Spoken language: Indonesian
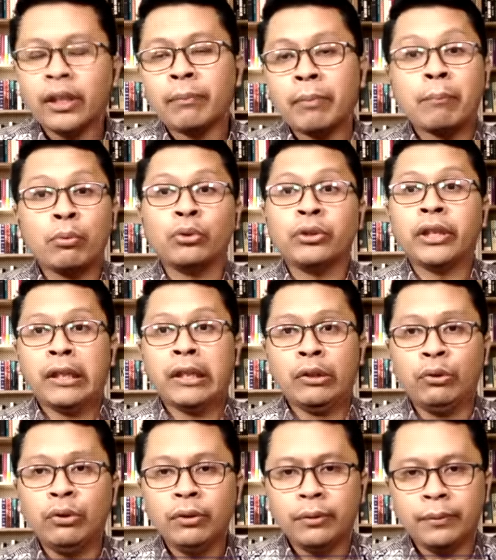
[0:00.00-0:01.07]
80
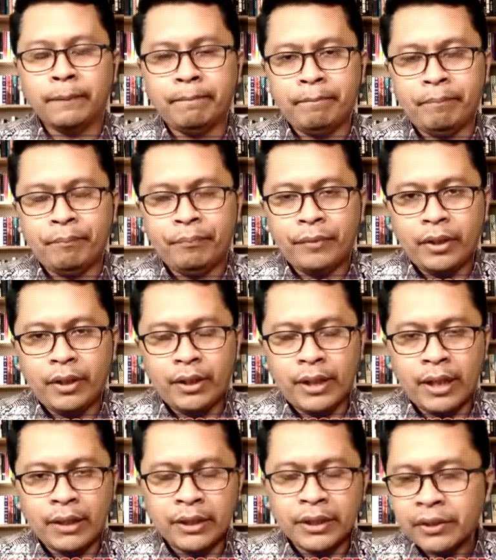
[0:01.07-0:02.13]
triliun
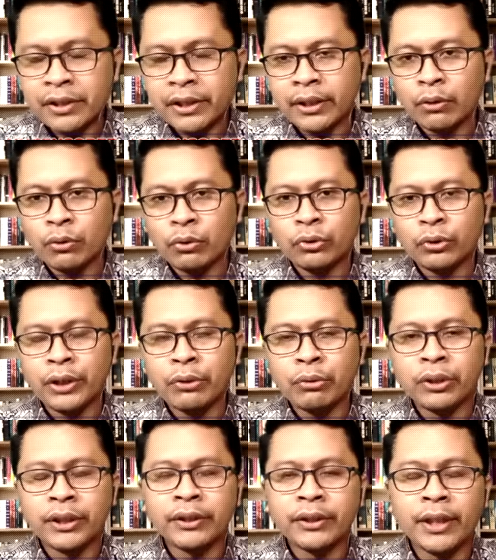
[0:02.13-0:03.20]
yang dijanjikan untuk
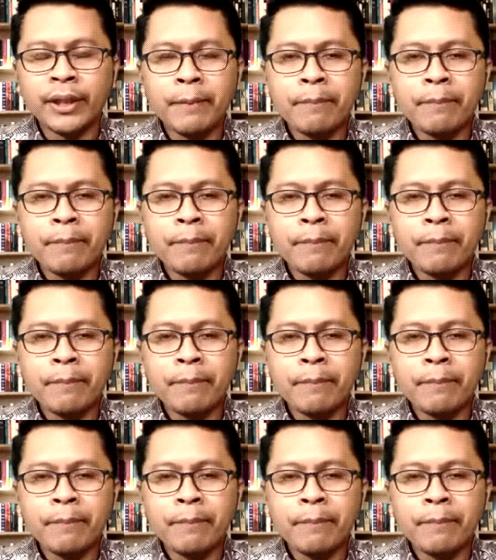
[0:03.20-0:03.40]
Indonesia.